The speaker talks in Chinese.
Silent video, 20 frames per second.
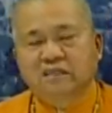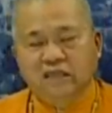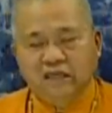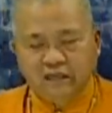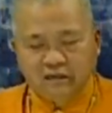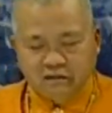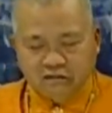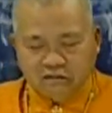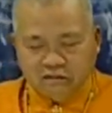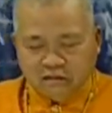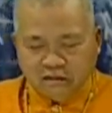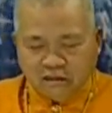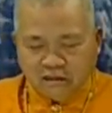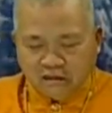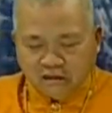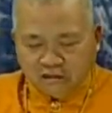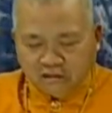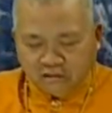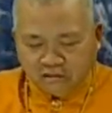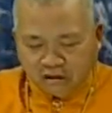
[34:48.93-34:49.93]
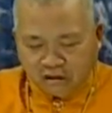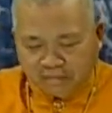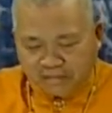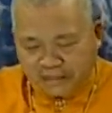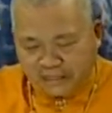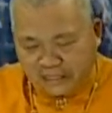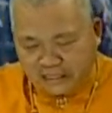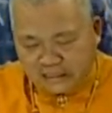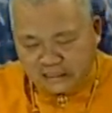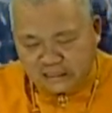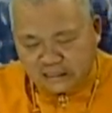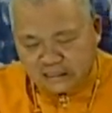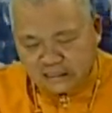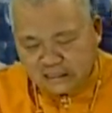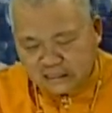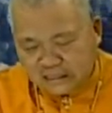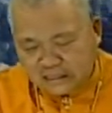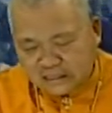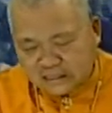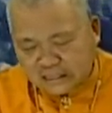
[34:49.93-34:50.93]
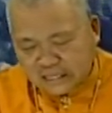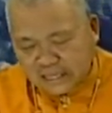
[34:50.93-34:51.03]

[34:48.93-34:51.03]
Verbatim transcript: 所以，我们